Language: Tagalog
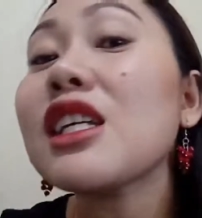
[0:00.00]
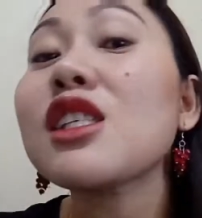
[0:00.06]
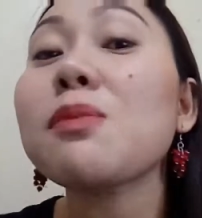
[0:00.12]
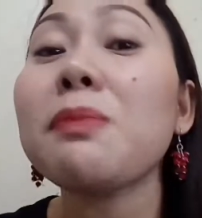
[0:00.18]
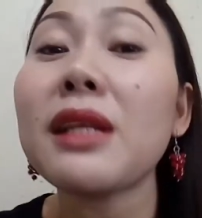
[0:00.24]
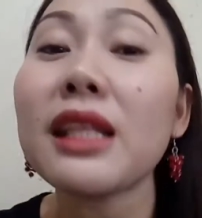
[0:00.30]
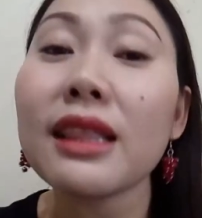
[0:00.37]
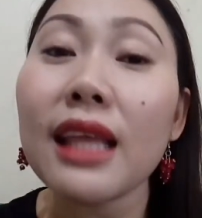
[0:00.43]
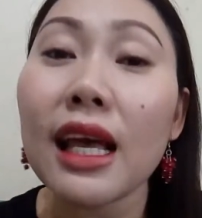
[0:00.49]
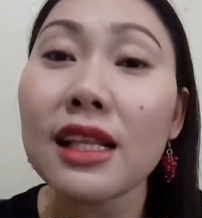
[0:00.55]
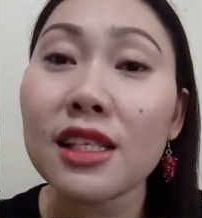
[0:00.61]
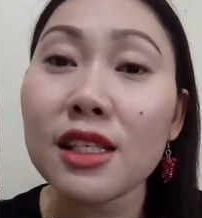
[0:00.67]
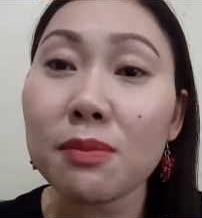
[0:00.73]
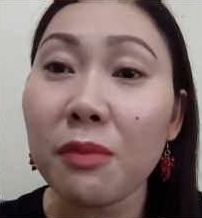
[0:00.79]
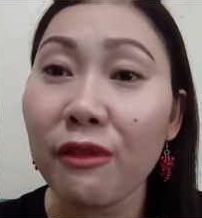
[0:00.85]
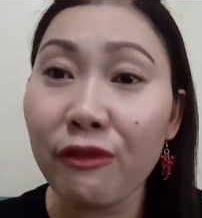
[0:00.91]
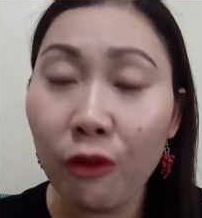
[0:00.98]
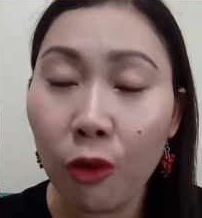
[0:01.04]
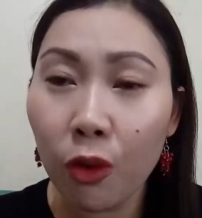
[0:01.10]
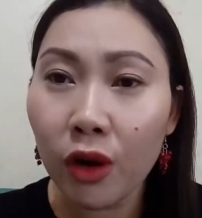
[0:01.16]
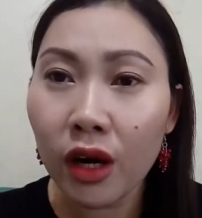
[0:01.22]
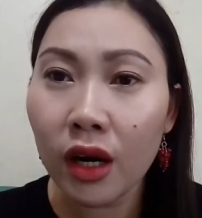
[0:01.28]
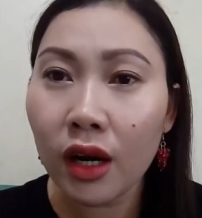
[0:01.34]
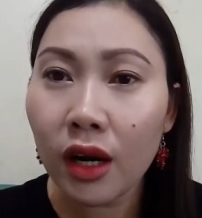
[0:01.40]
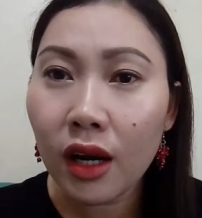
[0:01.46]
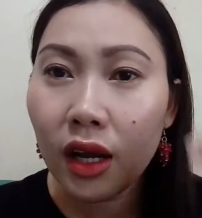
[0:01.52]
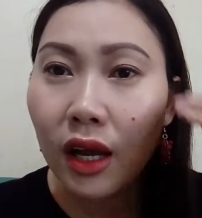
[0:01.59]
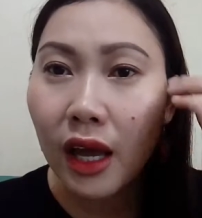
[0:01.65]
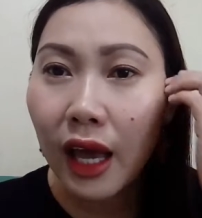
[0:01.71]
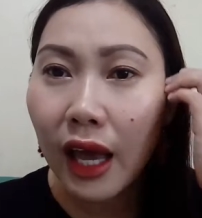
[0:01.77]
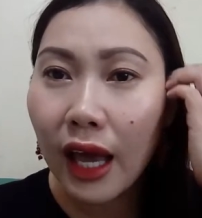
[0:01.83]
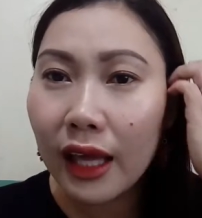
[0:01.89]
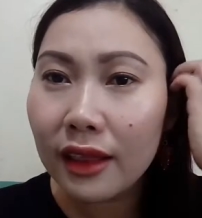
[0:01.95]
niyang split ends before.
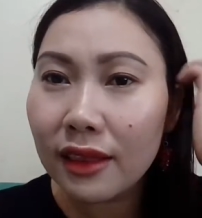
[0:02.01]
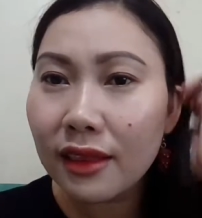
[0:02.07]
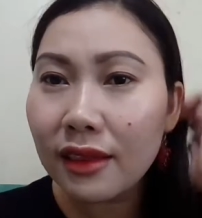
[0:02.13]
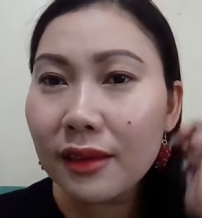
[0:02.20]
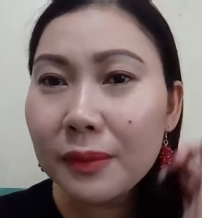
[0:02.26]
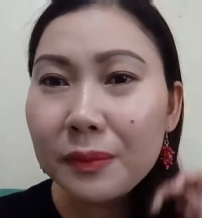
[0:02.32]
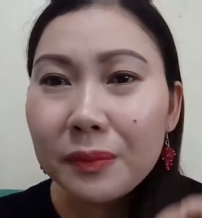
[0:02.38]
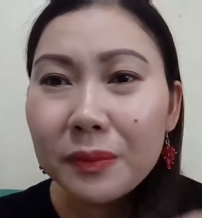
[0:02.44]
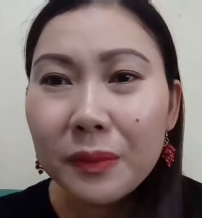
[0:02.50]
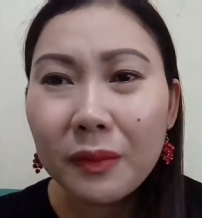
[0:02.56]
And